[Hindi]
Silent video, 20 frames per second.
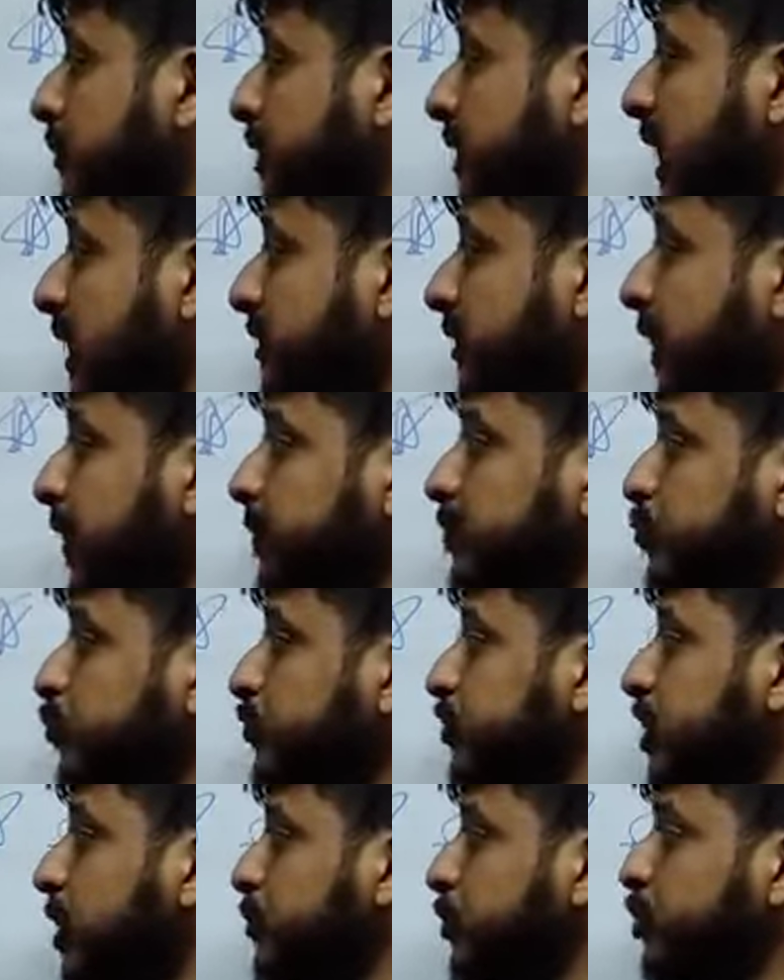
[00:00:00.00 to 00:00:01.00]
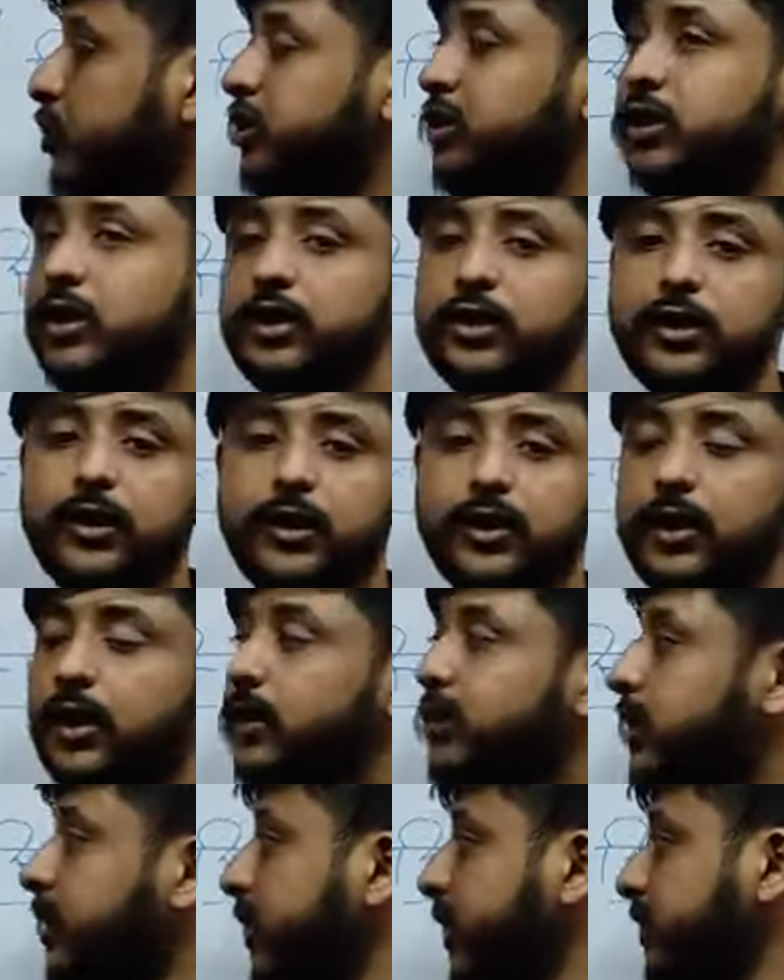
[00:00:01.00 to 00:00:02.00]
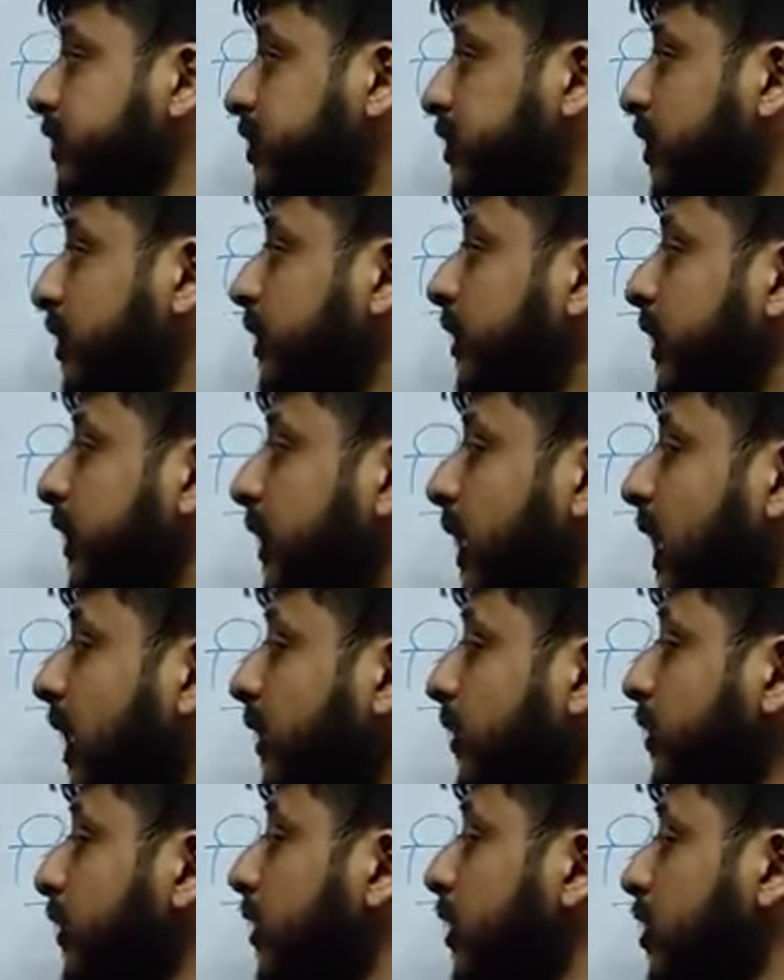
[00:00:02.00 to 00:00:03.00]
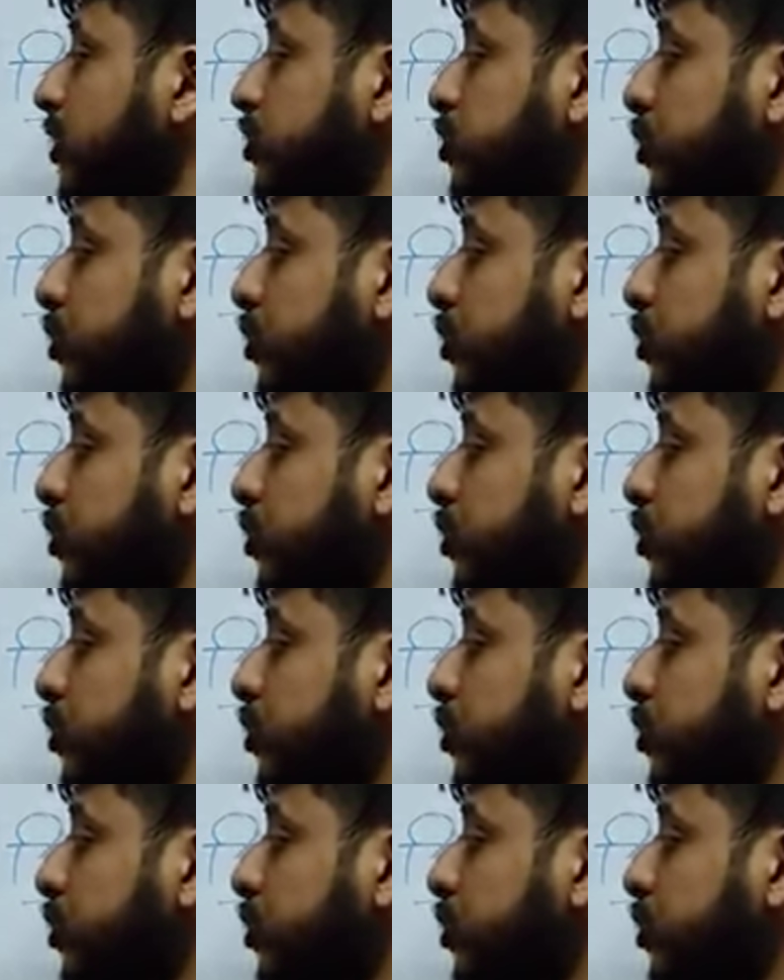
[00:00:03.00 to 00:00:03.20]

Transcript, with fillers: में बताया था समुद्र से रिलेटेड रेंज रेडार